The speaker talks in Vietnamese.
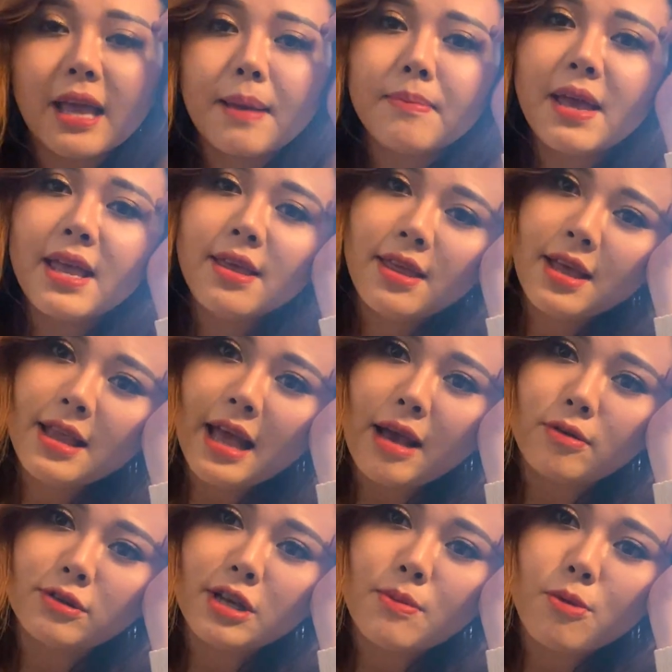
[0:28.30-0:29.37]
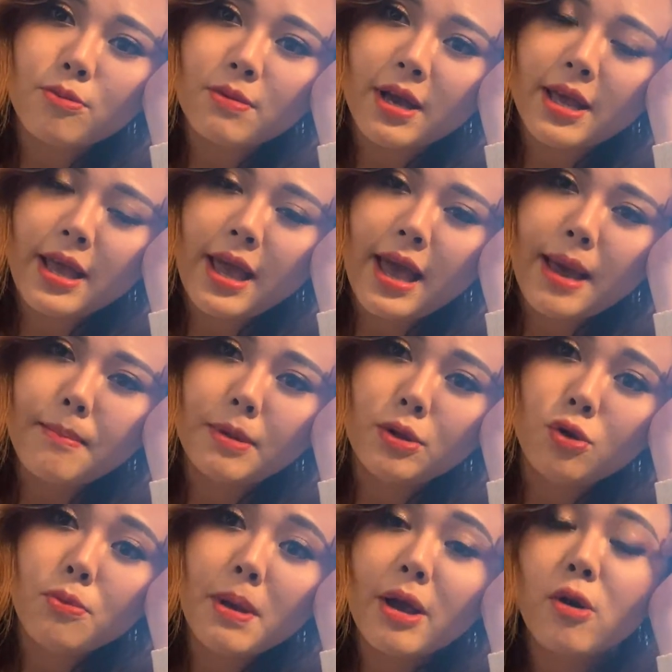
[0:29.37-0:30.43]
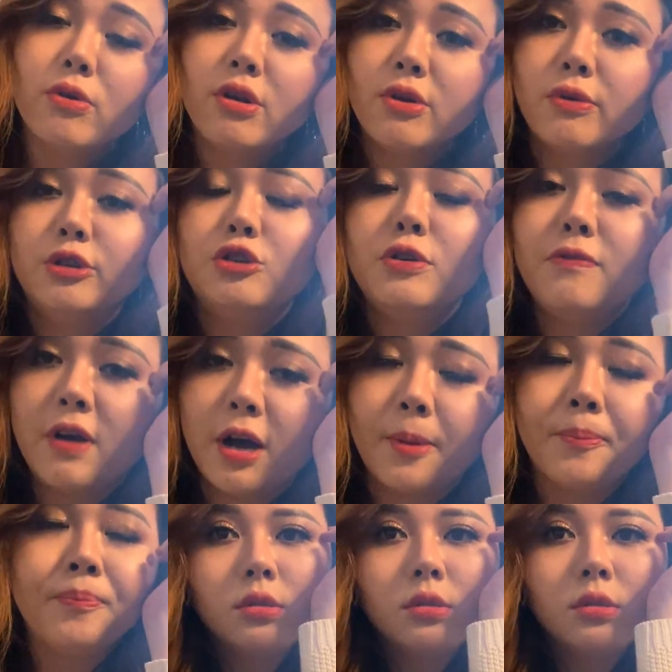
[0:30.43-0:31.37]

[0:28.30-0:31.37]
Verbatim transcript: cảm thấy như thế nào sau một thời gian mình nuôi bé Golden Retriever.